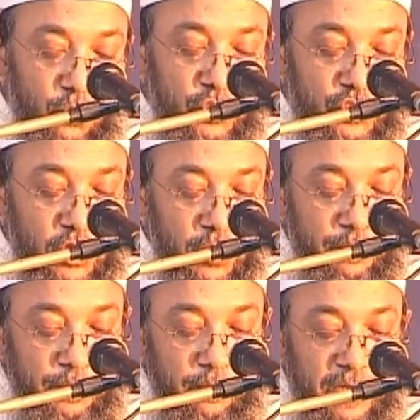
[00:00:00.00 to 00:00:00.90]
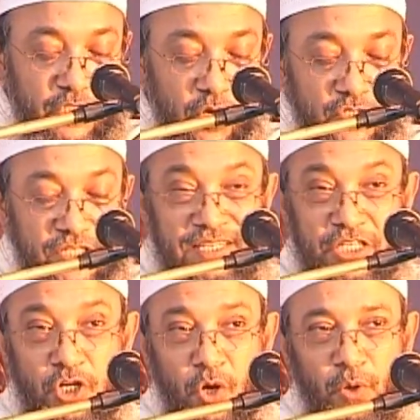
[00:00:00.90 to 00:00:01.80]
উৎসব বা
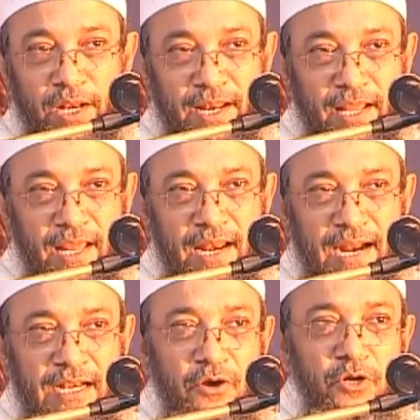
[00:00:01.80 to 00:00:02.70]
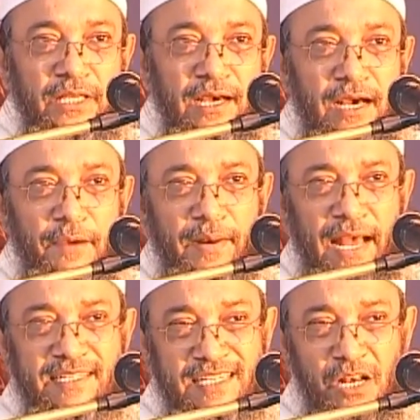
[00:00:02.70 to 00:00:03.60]
সংস্কৃতি সকলের এলা একটা কথা আমরা
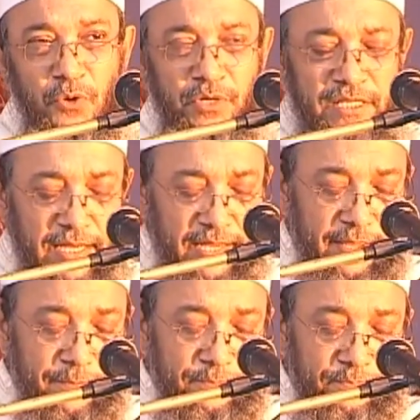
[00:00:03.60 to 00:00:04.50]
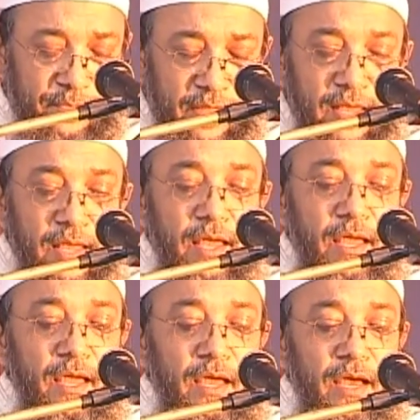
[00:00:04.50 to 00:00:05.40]
আইজকাল শুনি থাকি
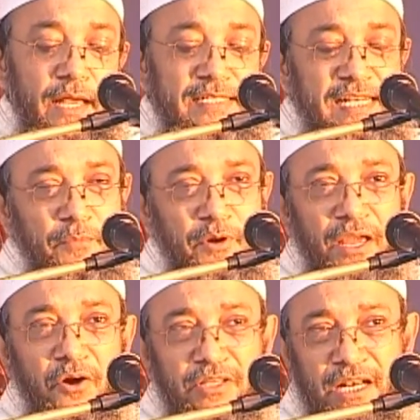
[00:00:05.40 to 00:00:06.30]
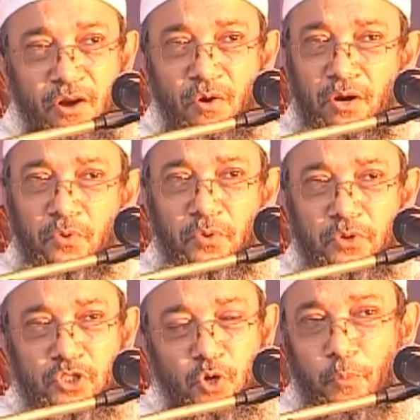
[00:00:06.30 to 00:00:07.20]
ইসলামের এই কথাটা খোয়ার কোনো
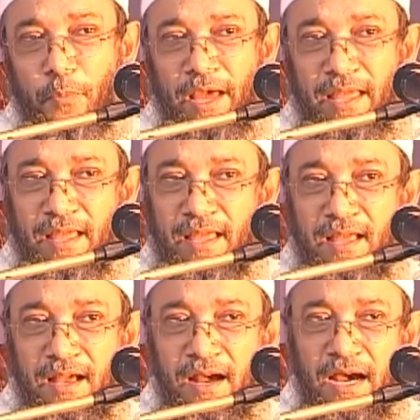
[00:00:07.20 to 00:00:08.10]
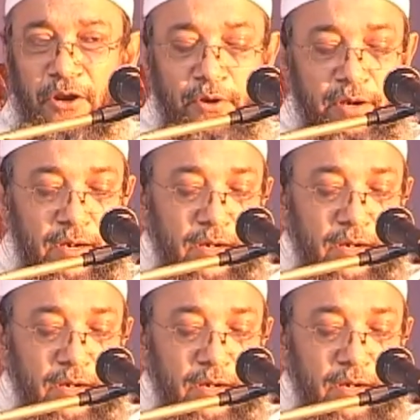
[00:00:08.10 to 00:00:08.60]
স্কোপ নাই কারণ